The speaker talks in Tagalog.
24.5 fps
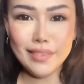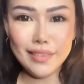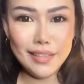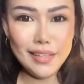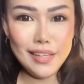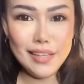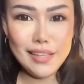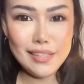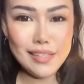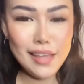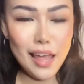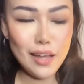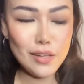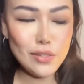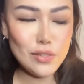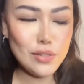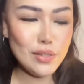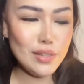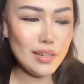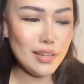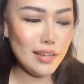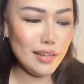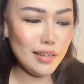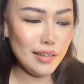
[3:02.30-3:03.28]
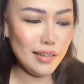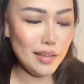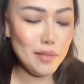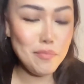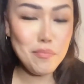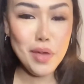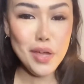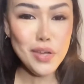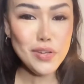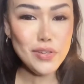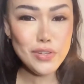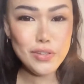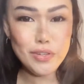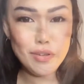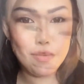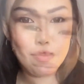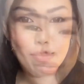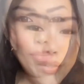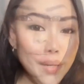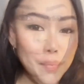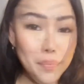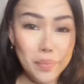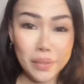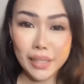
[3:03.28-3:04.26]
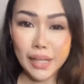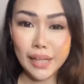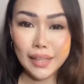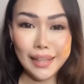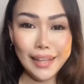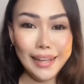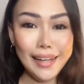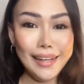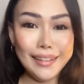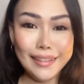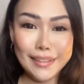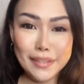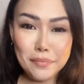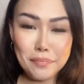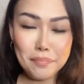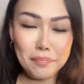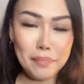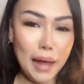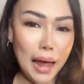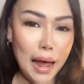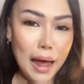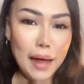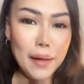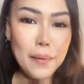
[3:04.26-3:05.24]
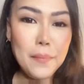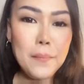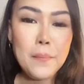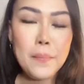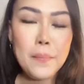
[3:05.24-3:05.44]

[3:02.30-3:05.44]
is actually immeasurable. Hindi ko na patatagalin pa.